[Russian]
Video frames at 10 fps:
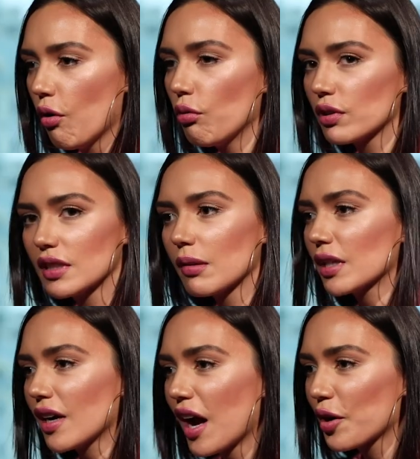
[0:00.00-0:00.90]
О, ты там
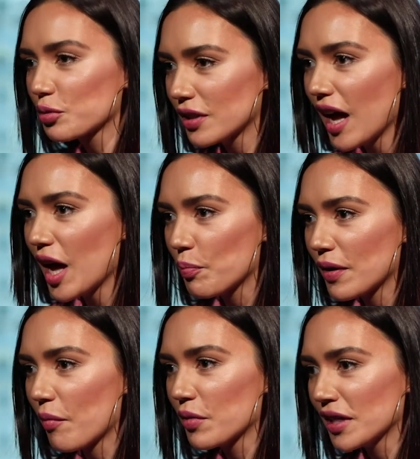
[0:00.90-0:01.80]
такая крутая,
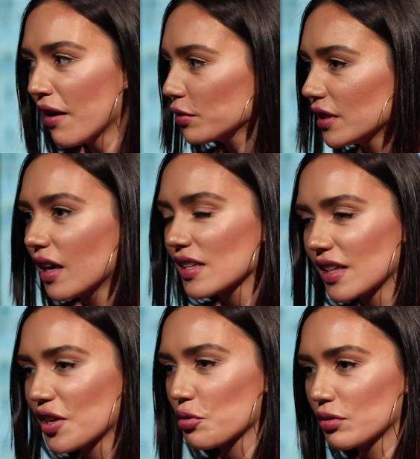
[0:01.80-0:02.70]
прям, я вот так и
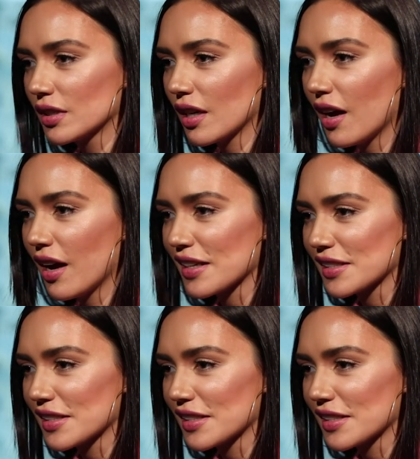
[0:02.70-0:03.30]
знала, что ты такая,